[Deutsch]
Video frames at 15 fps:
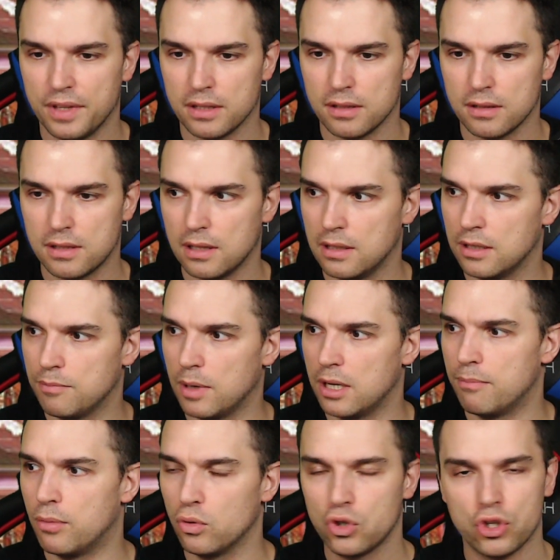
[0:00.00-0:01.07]
Das ist ja nicht meine
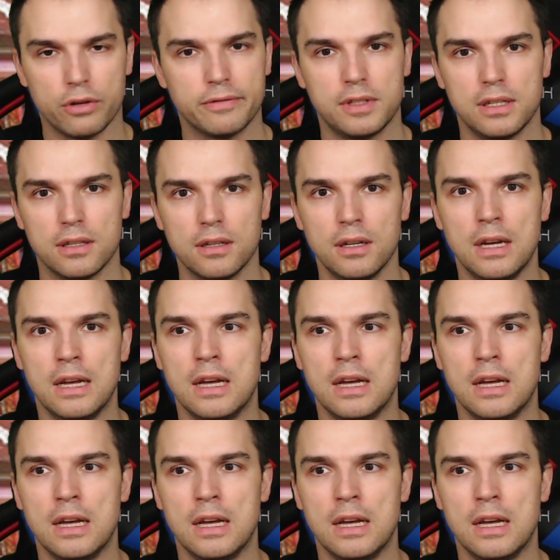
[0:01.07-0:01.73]
Botschaft hier.